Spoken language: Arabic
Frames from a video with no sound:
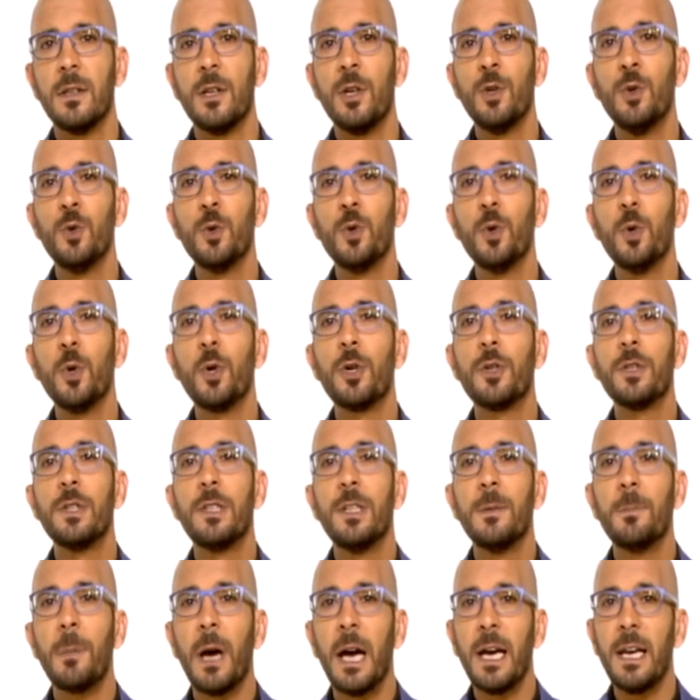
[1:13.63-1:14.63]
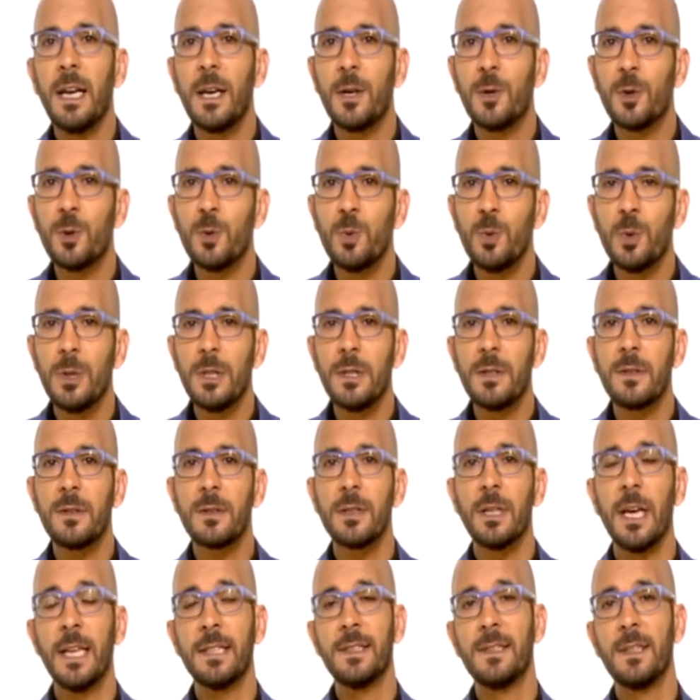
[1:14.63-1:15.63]
انه نقدم على خطوه
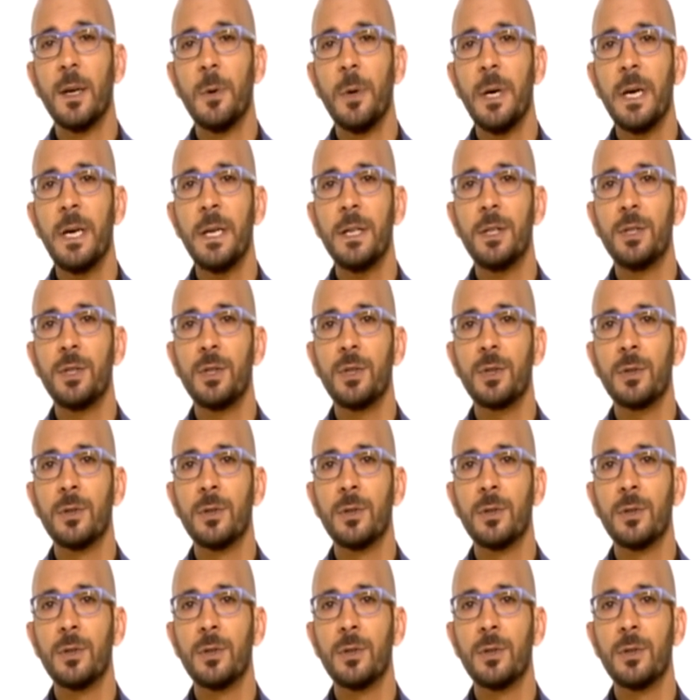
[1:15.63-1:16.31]
الزواج